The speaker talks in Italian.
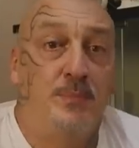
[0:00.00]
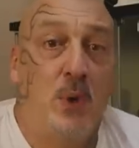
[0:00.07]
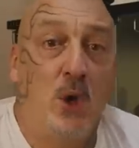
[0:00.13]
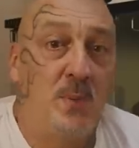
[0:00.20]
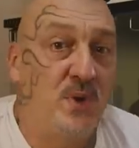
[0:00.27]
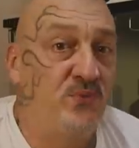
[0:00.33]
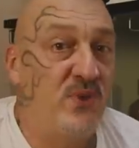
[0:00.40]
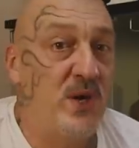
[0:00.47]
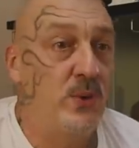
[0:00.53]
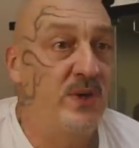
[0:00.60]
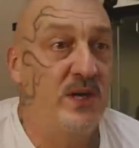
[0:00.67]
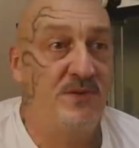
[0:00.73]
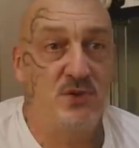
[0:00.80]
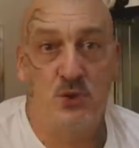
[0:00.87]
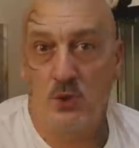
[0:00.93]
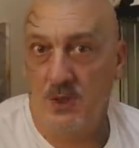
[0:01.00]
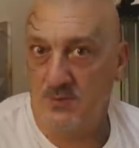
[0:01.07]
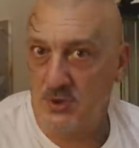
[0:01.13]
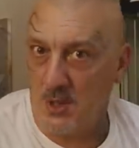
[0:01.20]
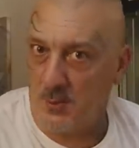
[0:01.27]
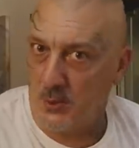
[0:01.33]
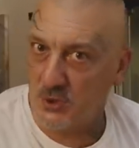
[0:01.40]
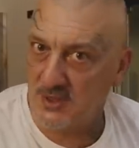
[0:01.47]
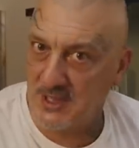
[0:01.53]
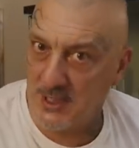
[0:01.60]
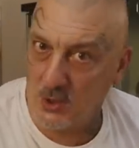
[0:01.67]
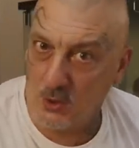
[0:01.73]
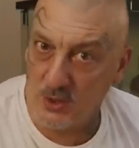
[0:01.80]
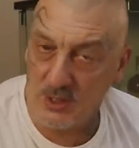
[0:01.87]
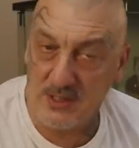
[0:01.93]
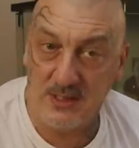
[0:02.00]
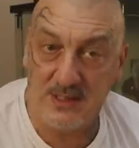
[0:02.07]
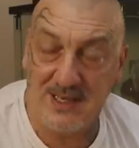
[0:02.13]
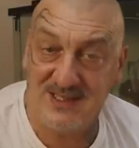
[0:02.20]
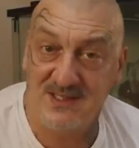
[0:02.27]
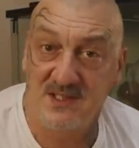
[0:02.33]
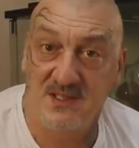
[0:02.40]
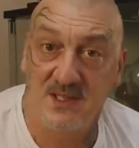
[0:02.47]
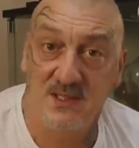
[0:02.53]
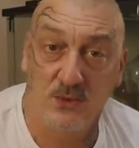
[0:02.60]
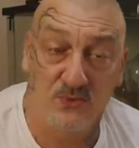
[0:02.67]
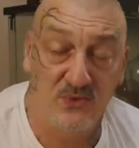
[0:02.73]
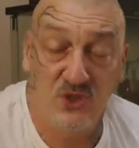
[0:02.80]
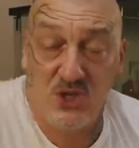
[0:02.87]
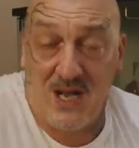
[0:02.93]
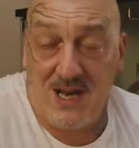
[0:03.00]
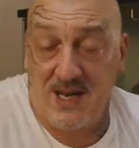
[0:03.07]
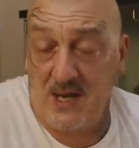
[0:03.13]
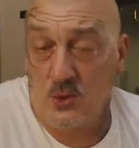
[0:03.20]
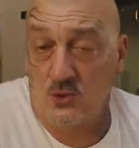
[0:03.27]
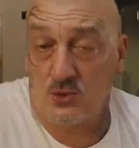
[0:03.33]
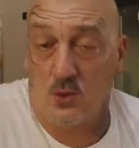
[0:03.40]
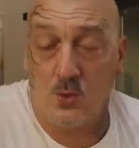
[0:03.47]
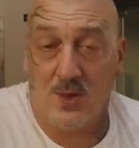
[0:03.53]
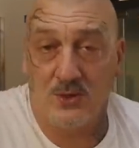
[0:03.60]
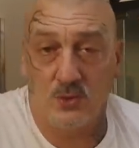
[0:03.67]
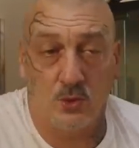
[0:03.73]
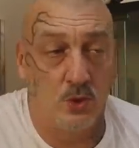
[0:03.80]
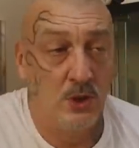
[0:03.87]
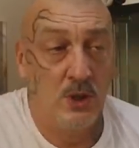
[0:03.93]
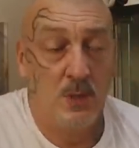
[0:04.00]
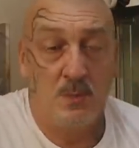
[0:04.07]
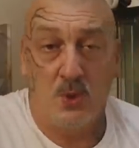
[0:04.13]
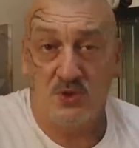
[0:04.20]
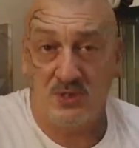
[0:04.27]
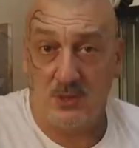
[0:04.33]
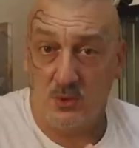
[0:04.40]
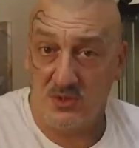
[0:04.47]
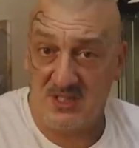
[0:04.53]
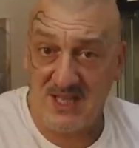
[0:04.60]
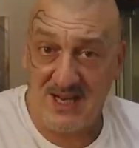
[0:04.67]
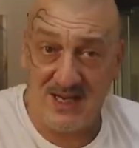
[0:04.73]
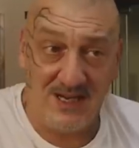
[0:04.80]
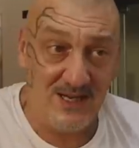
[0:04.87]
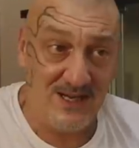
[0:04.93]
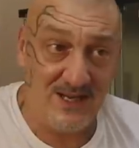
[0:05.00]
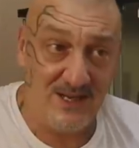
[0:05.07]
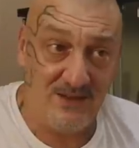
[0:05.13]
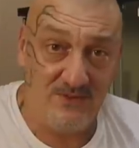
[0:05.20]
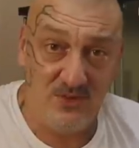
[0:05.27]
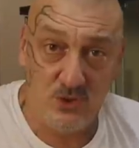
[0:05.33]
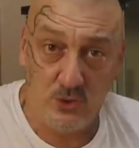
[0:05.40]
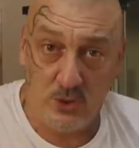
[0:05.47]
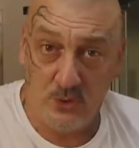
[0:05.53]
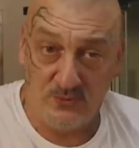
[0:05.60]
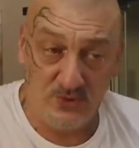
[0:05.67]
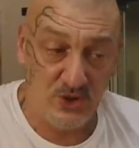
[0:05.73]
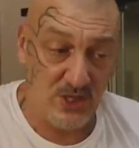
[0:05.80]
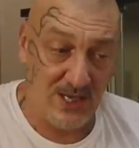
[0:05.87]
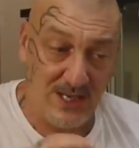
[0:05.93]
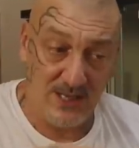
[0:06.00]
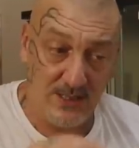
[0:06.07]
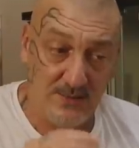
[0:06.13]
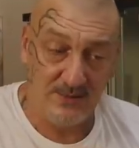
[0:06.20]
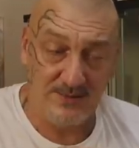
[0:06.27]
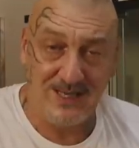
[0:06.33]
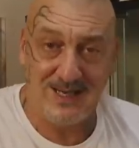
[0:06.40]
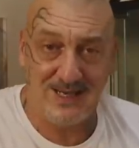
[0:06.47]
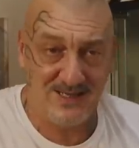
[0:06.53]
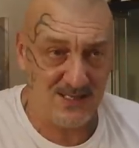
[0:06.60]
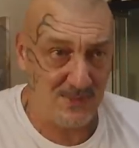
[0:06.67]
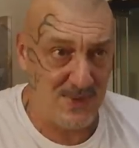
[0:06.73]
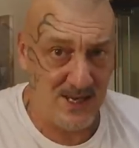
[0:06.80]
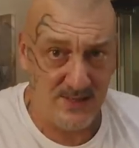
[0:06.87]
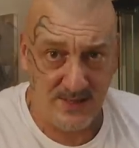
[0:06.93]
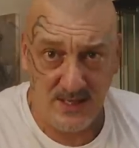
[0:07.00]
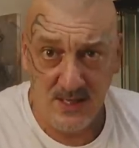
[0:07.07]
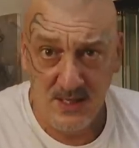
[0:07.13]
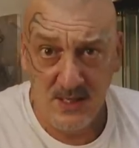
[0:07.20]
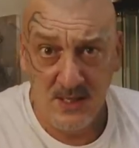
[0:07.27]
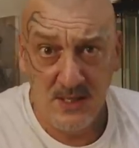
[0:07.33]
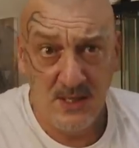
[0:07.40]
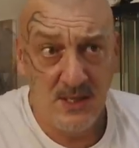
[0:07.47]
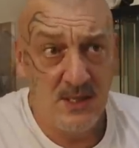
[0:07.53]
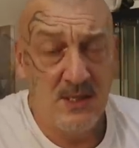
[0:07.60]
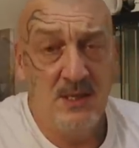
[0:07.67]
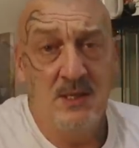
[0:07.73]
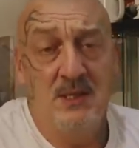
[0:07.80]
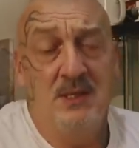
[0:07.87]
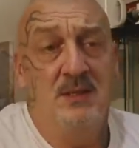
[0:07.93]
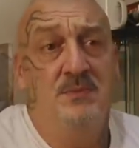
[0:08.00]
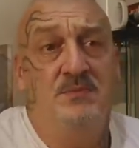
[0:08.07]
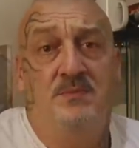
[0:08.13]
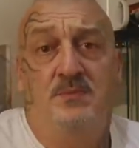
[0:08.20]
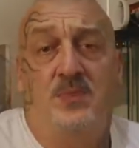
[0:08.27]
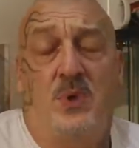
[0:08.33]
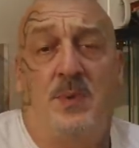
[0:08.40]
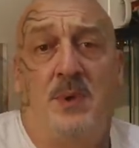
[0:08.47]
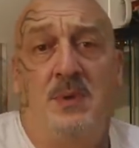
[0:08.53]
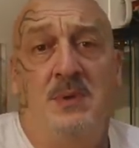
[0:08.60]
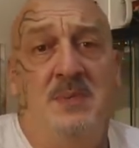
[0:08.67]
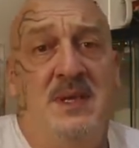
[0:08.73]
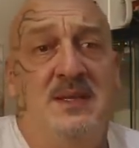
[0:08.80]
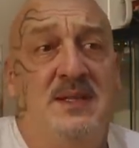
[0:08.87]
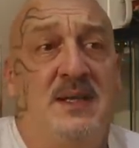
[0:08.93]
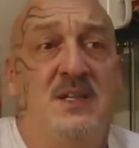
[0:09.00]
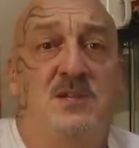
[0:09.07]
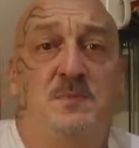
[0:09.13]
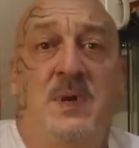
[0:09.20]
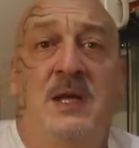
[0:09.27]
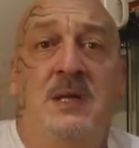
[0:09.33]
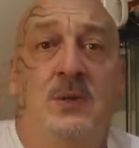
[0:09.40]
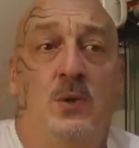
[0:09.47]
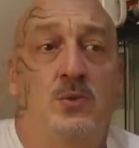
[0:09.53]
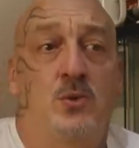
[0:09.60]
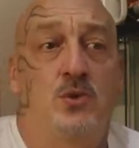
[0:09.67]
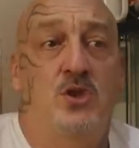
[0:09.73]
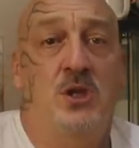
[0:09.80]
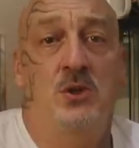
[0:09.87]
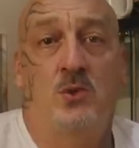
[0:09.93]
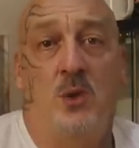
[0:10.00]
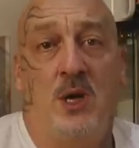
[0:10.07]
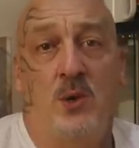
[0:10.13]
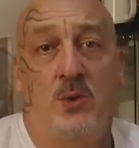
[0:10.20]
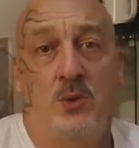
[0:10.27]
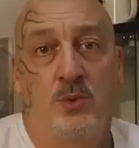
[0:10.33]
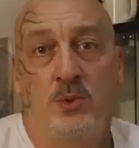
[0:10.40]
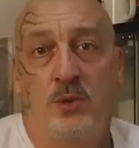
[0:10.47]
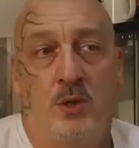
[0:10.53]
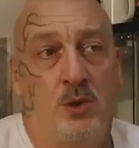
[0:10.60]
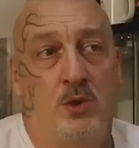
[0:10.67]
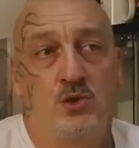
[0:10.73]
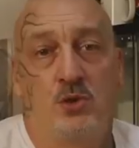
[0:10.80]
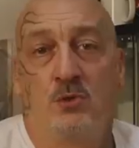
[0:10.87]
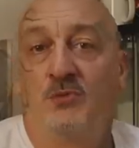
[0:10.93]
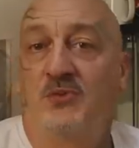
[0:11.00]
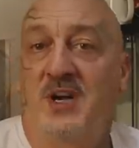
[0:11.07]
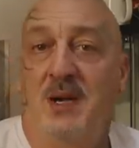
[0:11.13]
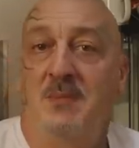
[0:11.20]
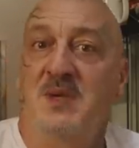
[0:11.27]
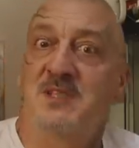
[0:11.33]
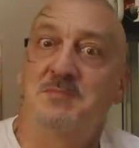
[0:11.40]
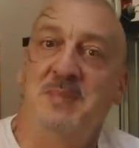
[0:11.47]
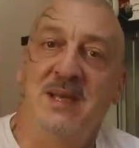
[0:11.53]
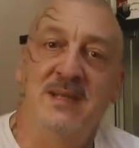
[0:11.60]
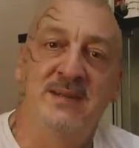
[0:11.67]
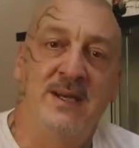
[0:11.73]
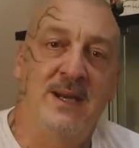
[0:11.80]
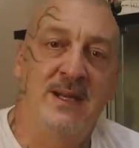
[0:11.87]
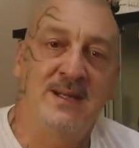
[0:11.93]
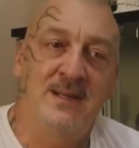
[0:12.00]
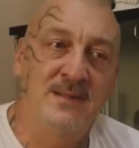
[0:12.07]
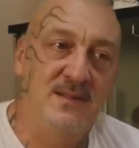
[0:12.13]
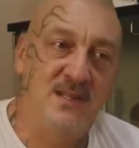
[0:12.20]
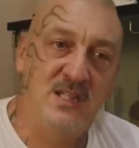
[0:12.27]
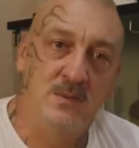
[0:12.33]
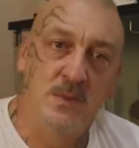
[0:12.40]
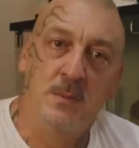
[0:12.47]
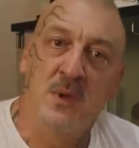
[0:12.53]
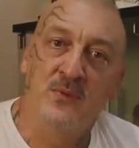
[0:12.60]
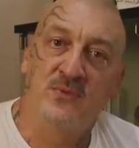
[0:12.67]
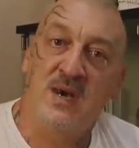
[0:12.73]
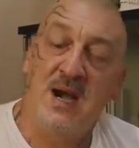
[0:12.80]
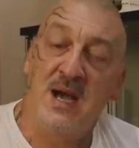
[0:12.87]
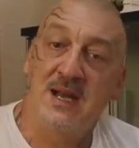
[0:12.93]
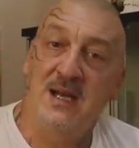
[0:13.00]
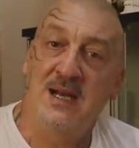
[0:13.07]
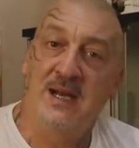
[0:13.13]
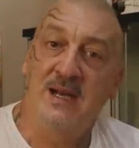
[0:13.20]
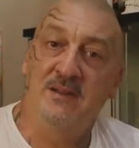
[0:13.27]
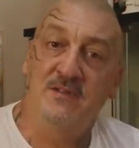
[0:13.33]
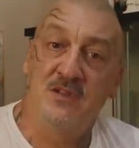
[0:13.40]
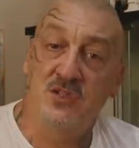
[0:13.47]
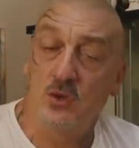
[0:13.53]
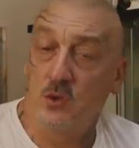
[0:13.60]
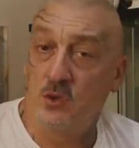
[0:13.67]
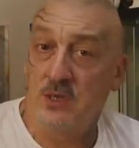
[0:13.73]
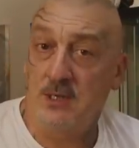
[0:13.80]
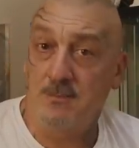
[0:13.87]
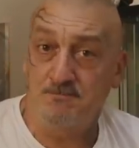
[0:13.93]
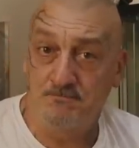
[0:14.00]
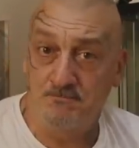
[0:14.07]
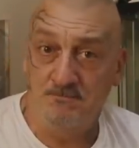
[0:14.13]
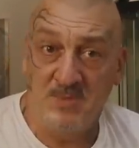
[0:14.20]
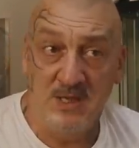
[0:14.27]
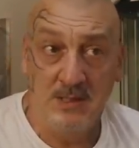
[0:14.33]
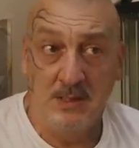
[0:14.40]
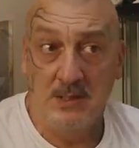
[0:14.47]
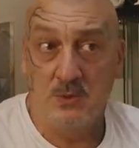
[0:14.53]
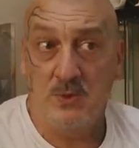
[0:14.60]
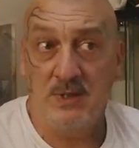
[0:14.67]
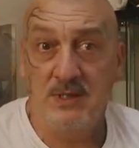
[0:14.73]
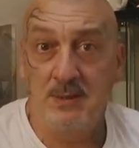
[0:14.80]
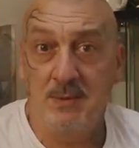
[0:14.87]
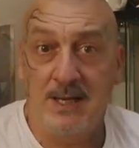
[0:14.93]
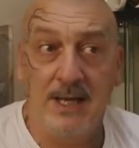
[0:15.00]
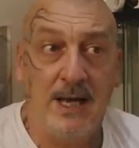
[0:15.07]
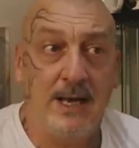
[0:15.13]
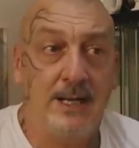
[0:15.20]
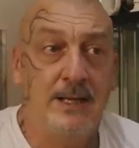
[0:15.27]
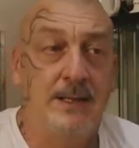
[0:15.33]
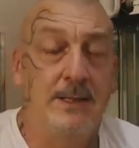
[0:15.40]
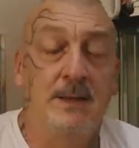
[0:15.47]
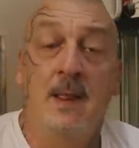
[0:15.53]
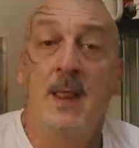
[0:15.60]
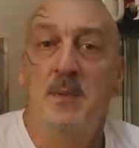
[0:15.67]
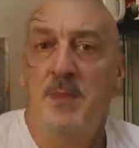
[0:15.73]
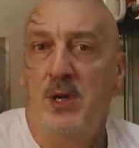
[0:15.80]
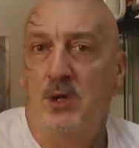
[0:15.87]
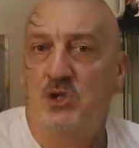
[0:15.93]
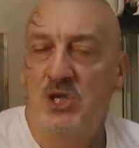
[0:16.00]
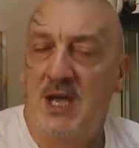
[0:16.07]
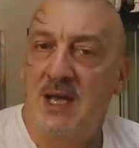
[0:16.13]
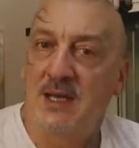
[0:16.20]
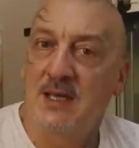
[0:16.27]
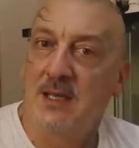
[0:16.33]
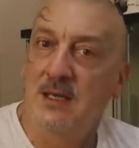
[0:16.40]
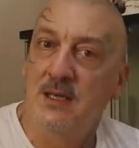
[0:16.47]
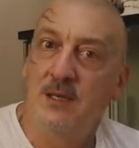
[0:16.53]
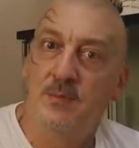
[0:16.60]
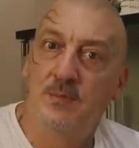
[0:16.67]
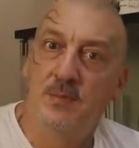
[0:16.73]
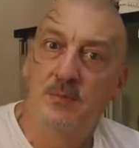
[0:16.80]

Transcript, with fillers: poi per fare una revisione bisogna portarlo in assistenza ufficiale e non so quanto possa costare la revisione ufficiale della casa madre. Probabilmente chi spende 800 euro in un orologio non vorrebbe spenderne tantissimi per fare la revisione. Mm. Quindi magari... Però c'è anche il